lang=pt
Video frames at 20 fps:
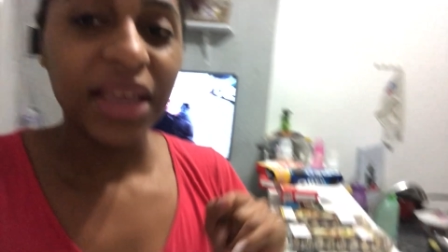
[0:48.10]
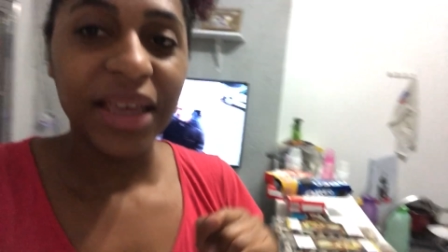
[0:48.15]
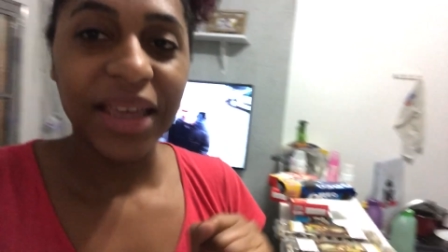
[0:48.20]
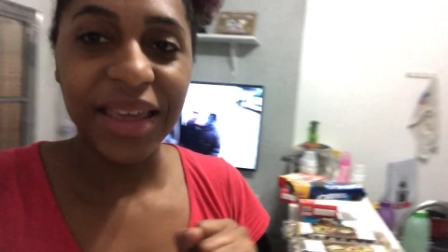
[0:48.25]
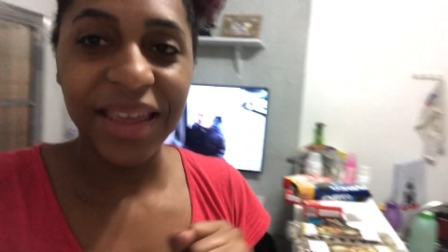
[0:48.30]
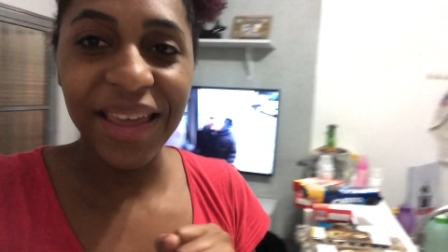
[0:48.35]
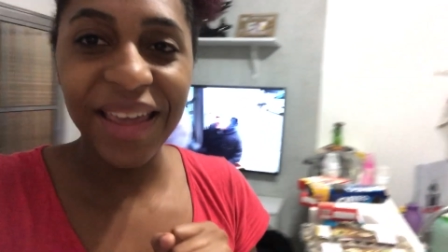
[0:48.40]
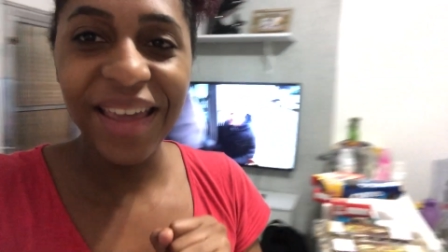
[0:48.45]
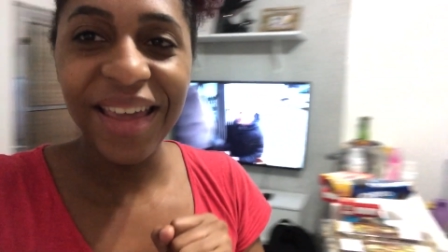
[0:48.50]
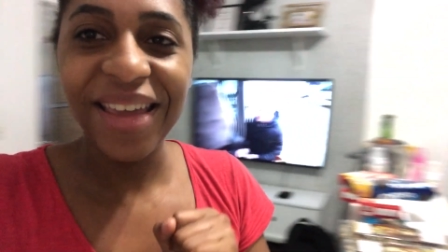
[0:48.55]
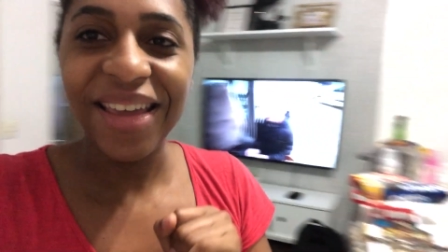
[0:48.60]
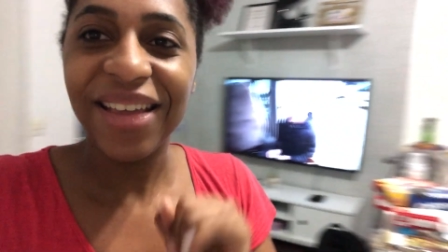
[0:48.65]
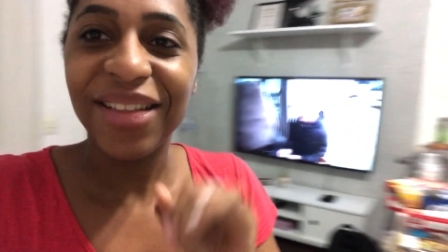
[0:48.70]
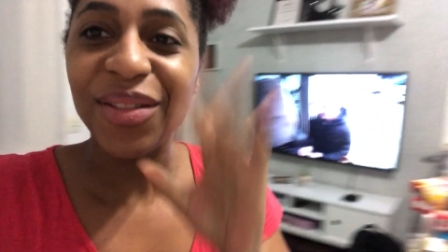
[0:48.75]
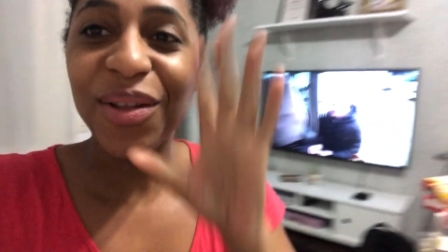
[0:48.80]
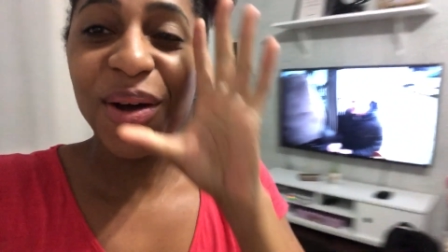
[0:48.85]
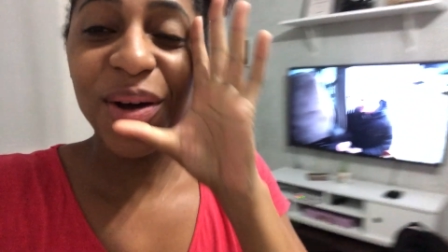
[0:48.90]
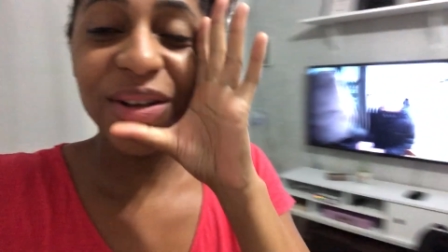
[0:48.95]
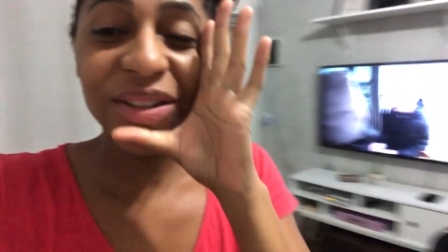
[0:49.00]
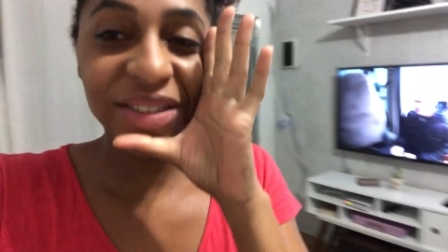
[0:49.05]
E,
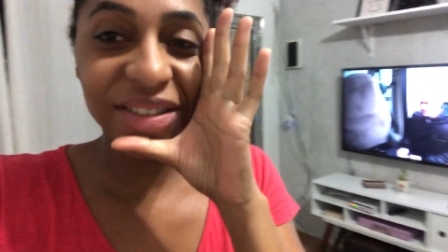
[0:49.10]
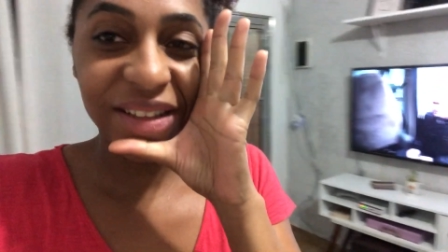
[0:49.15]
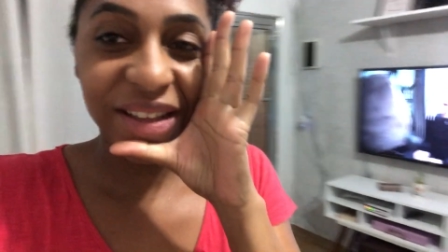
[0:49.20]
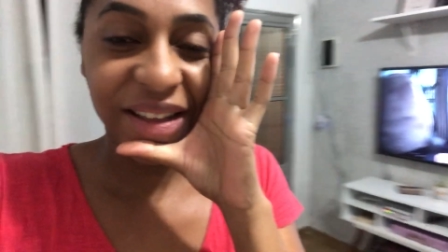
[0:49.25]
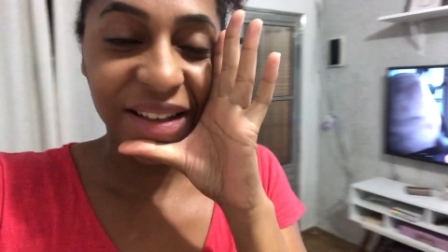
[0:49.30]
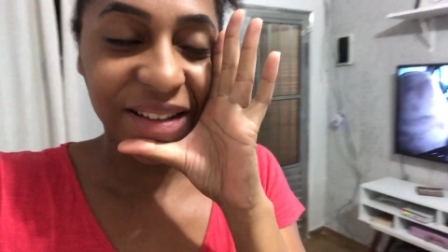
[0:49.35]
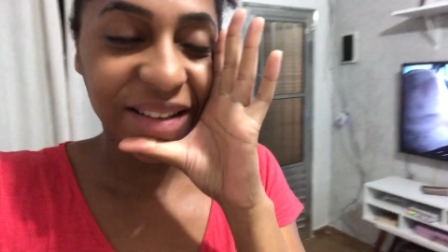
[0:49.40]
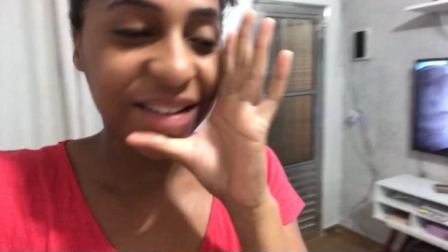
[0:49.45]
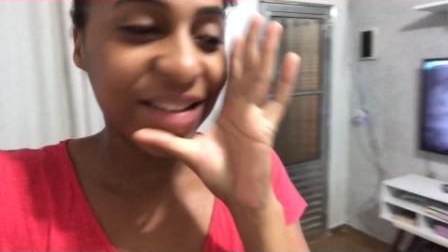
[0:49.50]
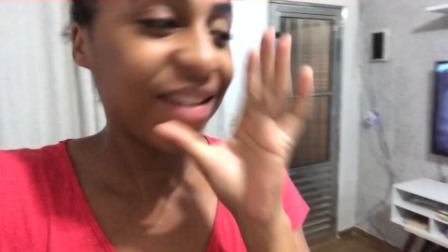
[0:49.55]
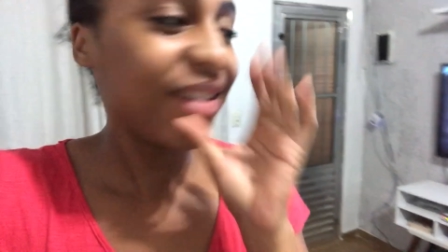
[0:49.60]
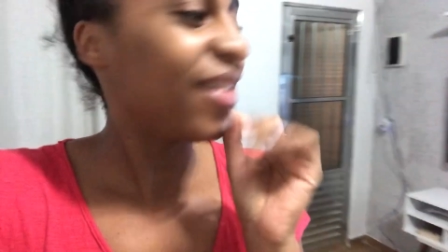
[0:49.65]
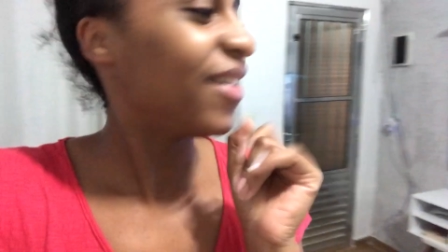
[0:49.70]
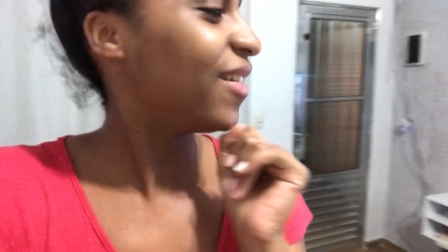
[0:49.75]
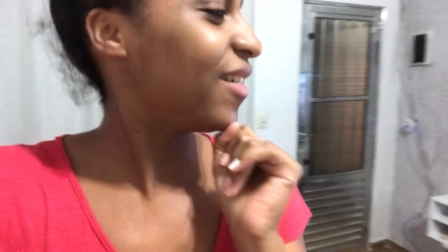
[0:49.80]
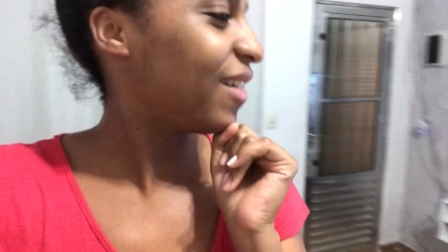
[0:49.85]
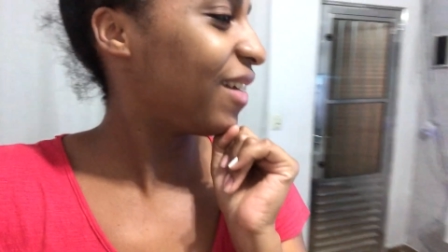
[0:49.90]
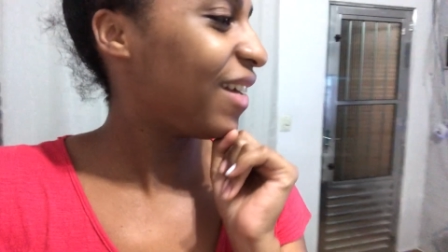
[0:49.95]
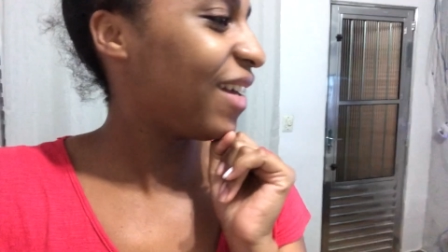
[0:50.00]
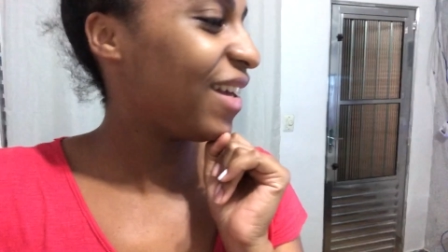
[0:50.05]
nossa,
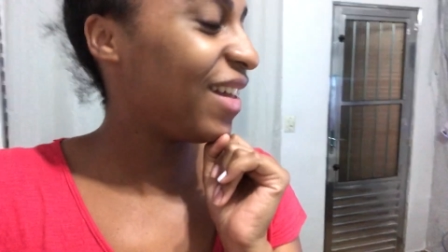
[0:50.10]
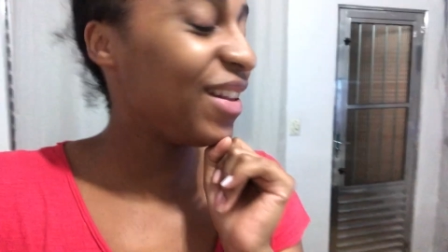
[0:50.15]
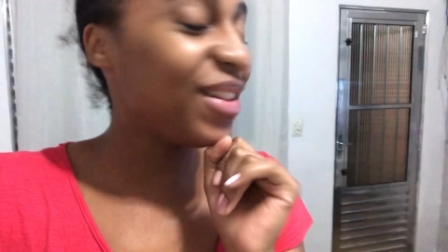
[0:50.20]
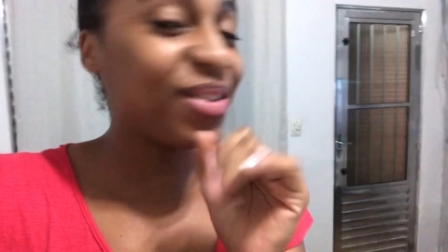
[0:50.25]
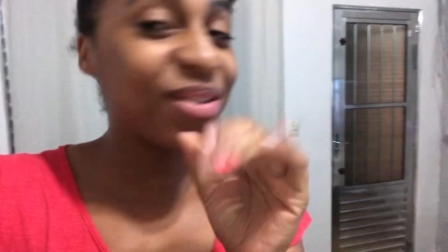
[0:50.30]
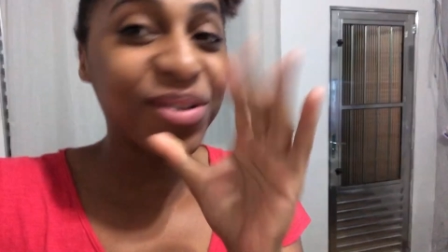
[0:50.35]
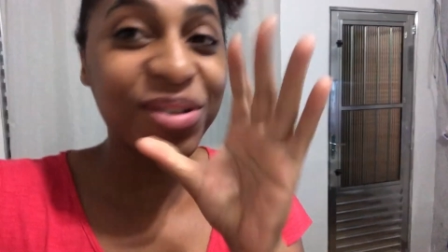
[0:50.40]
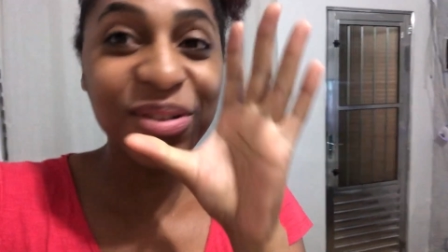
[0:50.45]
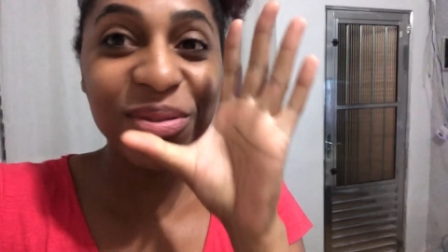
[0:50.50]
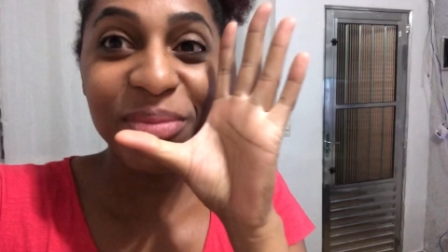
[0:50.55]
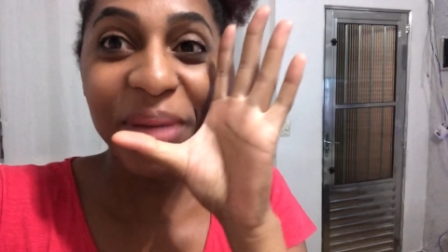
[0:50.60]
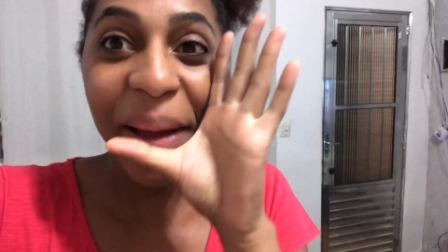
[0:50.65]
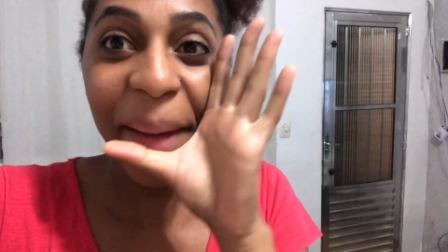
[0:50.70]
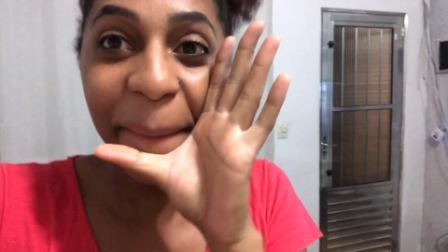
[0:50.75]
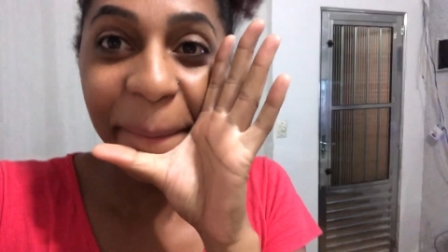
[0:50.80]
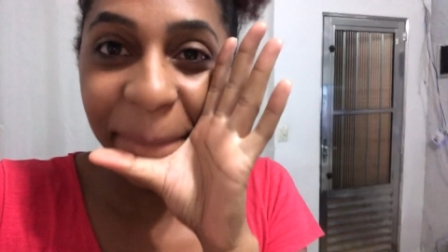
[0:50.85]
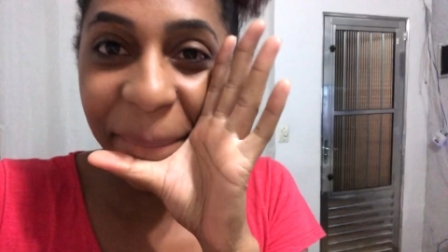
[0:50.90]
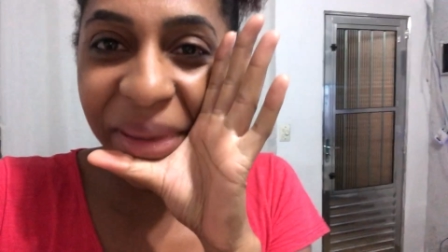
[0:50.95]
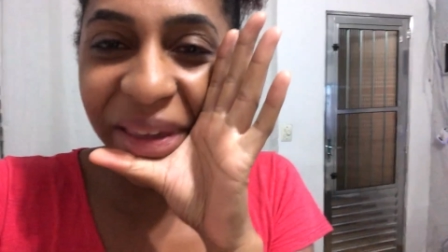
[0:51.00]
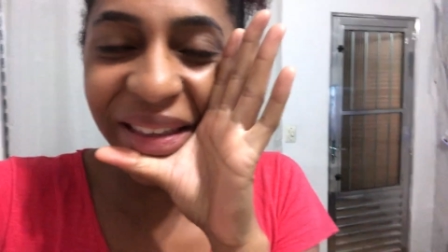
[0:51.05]
ele trouxe uma
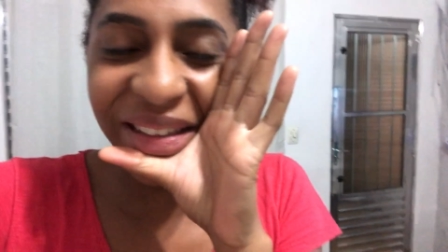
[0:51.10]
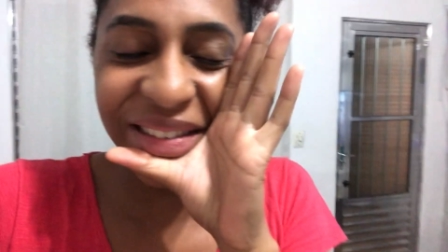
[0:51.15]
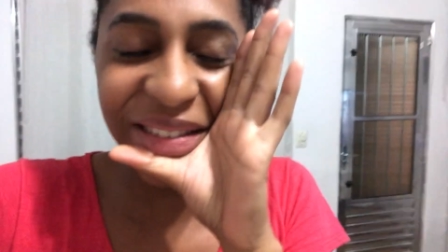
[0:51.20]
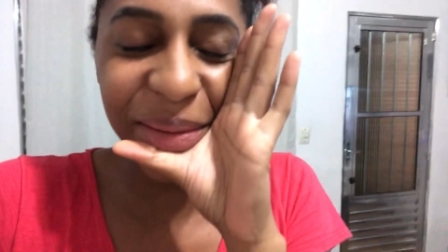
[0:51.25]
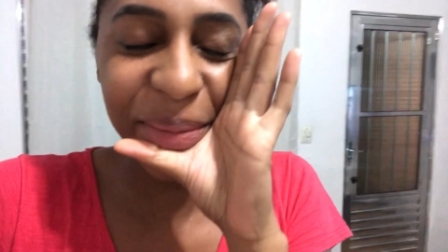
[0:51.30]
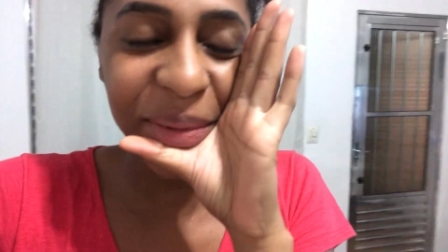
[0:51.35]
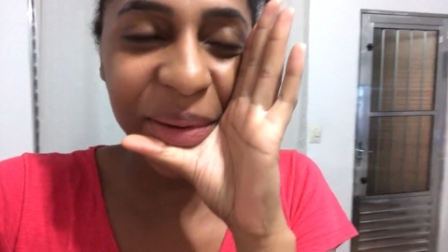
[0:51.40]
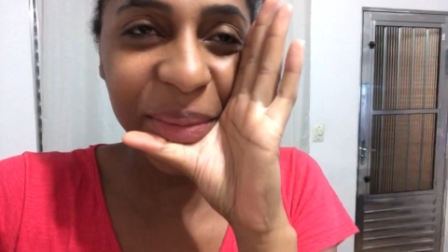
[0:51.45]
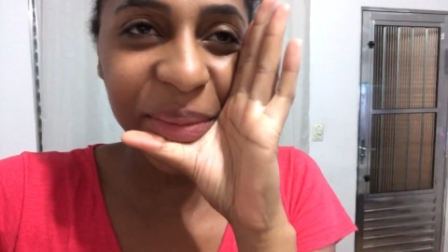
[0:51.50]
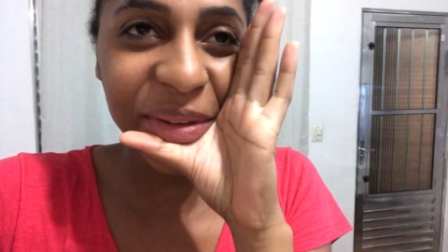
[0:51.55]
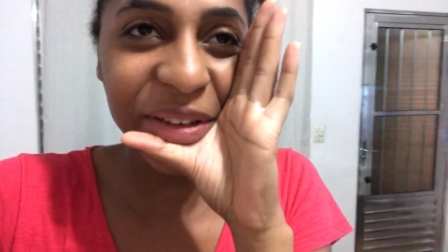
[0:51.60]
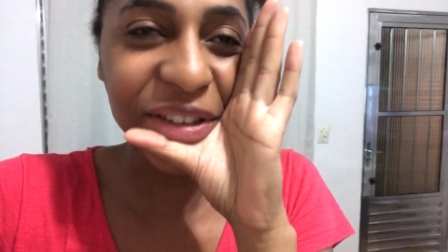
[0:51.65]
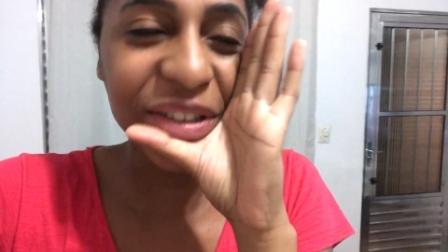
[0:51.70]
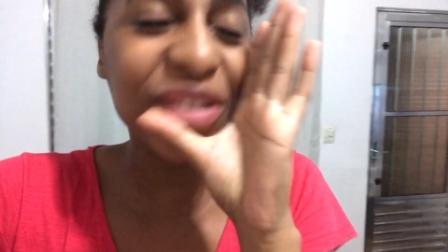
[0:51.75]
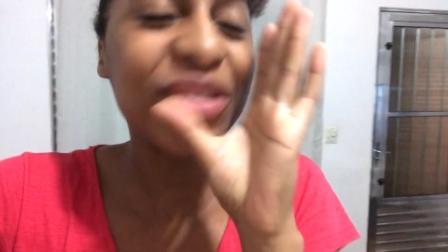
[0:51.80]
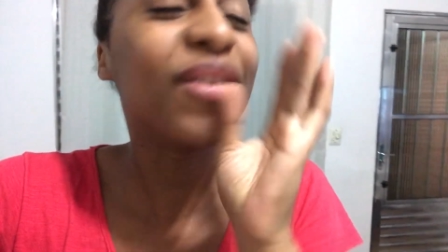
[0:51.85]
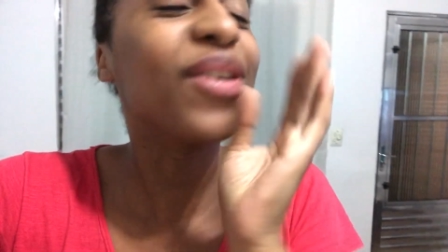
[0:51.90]
pizza pra mim, gente.